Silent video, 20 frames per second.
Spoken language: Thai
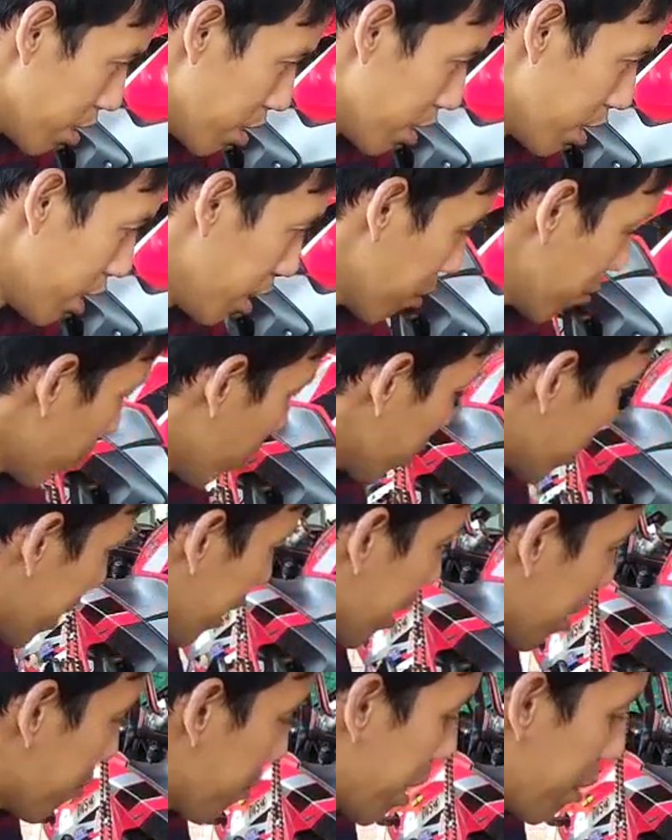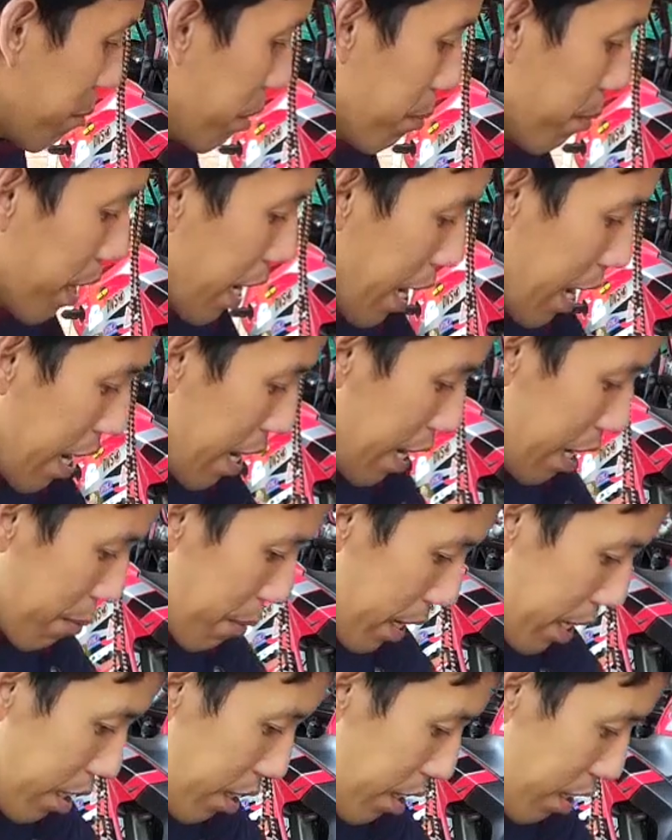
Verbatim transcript: ทีนี้พอใส่เข้ามามีปัญหาอะไรไหม